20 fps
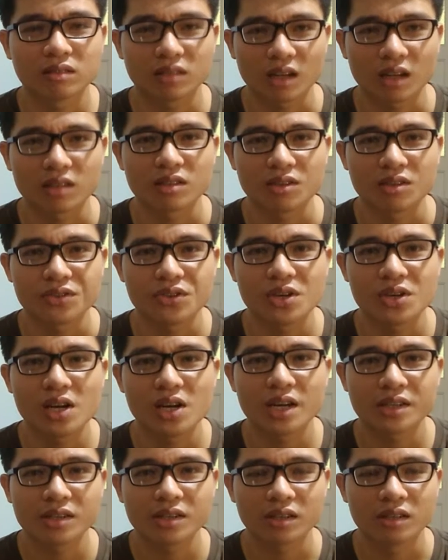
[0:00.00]
thật sự chưa
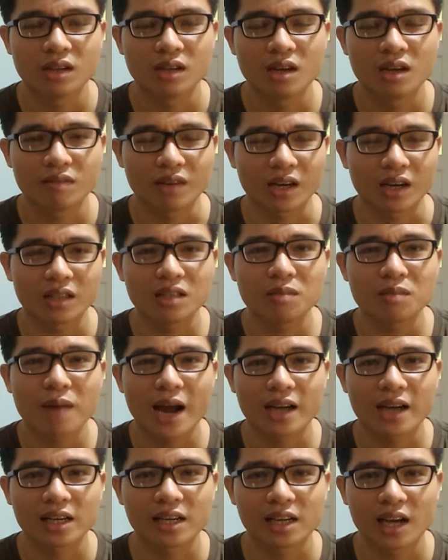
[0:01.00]
lên được và cái thứ
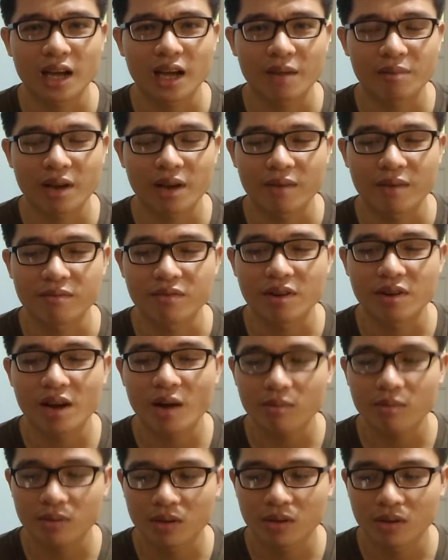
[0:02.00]
ba nữa là em làm
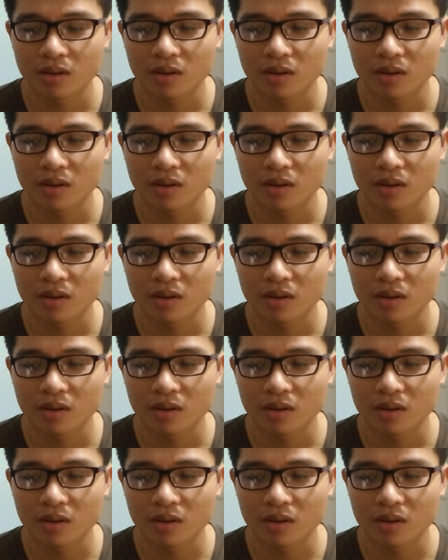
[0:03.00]
vlog